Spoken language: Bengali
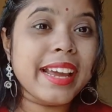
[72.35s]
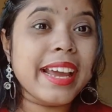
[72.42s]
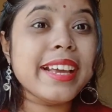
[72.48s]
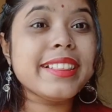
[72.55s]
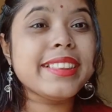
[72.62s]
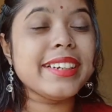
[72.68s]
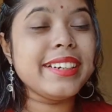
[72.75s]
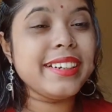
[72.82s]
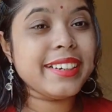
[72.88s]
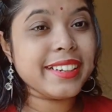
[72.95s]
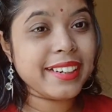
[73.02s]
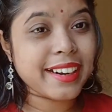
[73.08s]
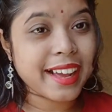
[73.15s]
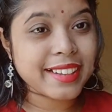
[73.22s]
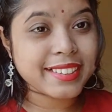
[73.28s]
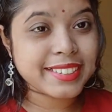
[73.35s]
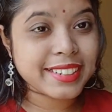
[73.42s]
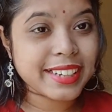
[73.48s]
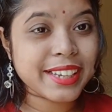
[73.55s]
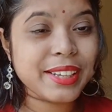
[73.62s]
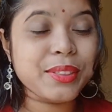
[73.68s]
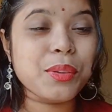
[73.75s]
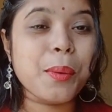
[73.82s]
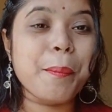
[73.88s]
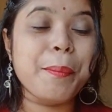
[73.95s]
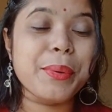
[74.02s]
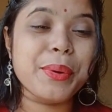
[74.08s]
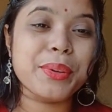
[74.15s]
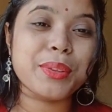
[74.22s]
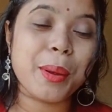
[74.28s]
এই তিনটি রাজ্যে কিন্তু
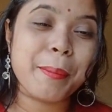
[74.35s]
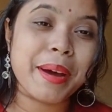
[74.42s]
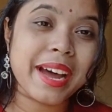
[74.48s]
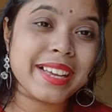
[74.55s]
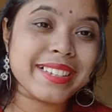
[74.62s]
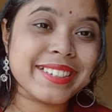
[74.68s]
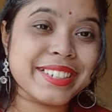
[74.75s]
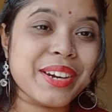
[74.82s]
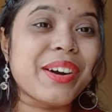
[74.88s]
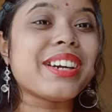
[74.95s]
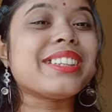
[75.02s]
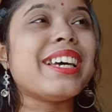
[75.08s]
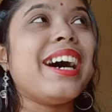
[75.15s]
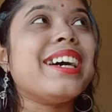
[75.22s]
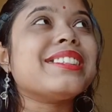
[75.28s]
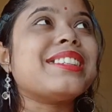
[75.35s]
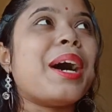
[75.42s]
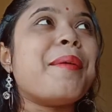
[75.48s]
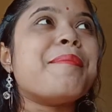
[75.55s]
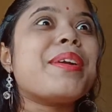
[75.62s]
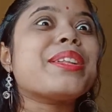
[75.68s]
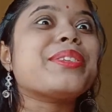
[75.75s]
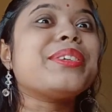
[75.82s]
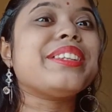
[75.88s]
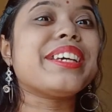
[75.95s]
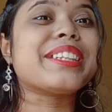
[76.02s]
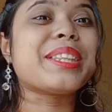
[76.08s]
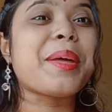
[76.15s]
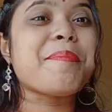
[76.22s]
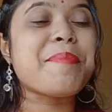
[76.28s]
প্রিয়তমা আসছে অর্থাৎ আমরা তো
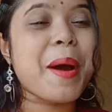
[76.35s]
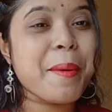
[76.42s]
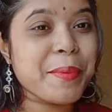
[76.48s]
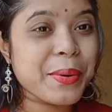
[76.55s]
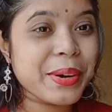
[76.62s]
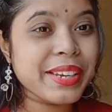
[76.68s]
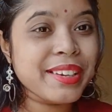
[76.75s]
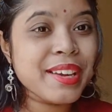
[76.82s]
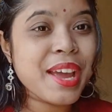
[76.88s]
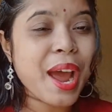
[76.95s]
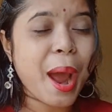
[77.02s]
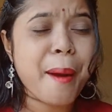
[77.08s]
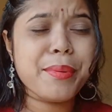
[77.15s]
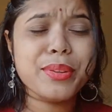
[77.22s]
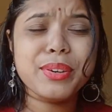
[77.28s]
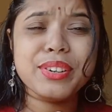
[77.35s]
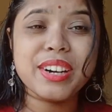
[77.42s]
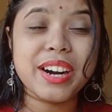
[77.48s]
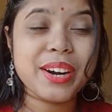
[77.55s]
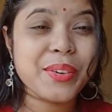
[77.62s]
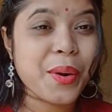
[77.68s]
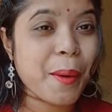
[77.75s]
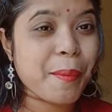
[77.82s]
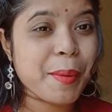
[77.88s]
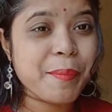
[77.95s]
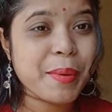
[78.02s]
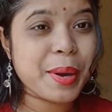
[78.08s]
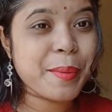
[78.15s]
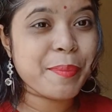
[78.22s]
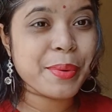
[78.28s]
দেখতে পাবই আমি তো থার্ড
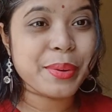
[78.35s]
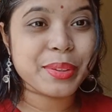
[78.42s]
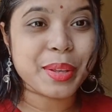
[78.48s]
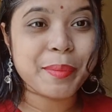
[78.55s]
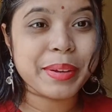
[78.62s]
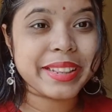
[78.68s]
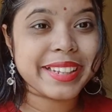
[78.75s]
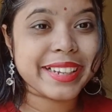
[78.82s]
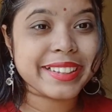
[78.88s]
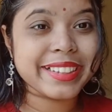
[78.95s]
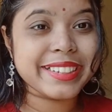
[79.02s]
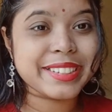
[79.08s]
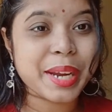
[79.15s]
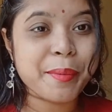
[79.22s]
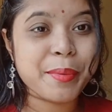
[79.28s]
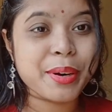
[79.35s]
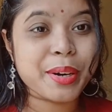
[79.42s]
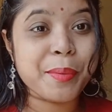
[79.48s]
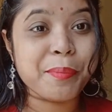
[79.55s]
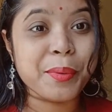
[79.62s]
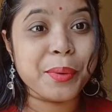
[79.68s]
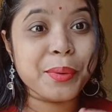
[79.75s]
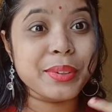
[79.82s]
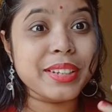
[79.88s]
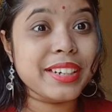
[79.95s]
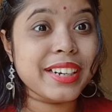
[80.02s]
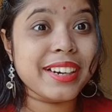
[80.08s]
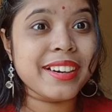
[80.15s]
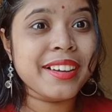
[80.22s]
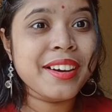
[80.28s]
নভেম্বরে প্রিয়তমা দেখতে যাবো এগুলো
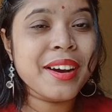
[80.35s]
বহুদিনের